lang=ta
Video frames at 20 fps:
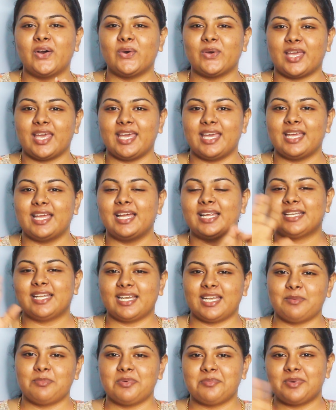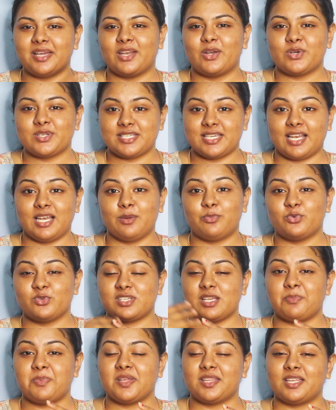ஓகே டட்டா பாபா என்னோட சேனலில்
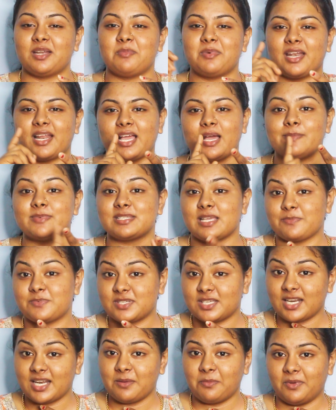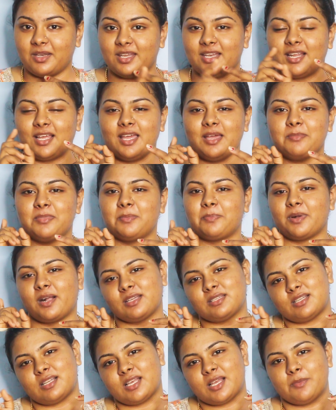புதுசாக பார்த்தீங்கன்னா மறக்காமல் சப்ஸ்கிரைப் பண்ணிடுங்க அப்படி
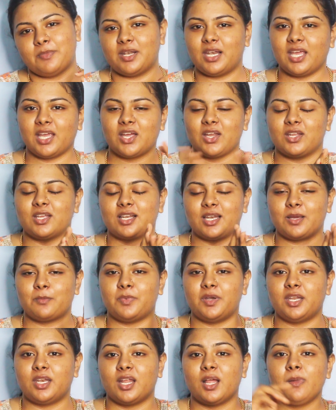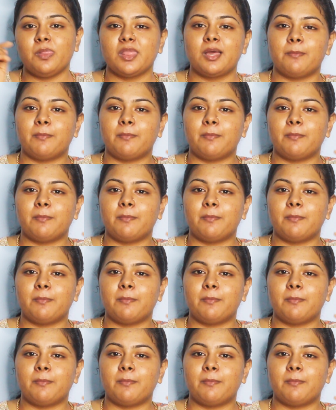பக்கத்தில் இருக்க பெல் ஐக்கானே கிளிக் பண்ணிடுங்க